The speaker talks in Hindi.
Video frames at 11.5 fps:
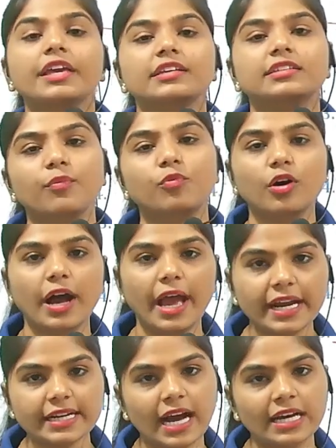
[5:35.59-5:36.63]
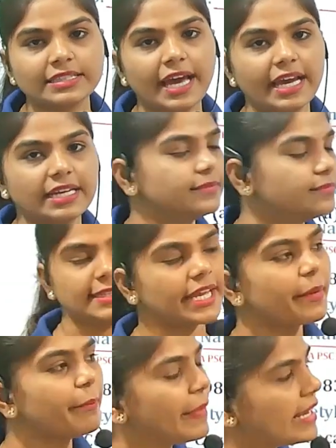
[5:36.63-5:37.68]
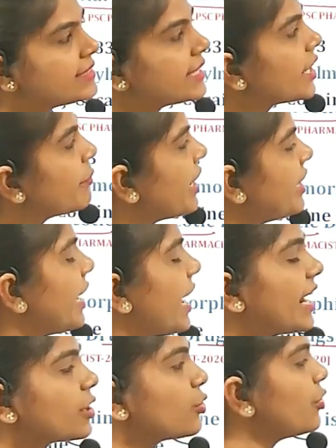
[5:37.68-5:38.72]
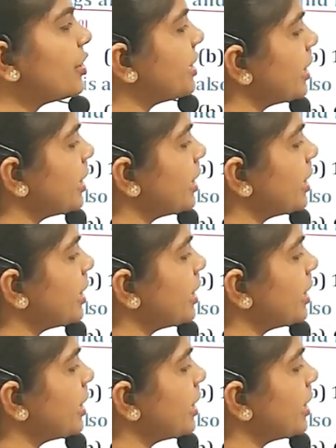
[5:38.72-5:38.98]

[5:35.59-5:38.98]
कि जब वो एक्ट आता है जैसे कि मैजिक रिमेडी एक्ट को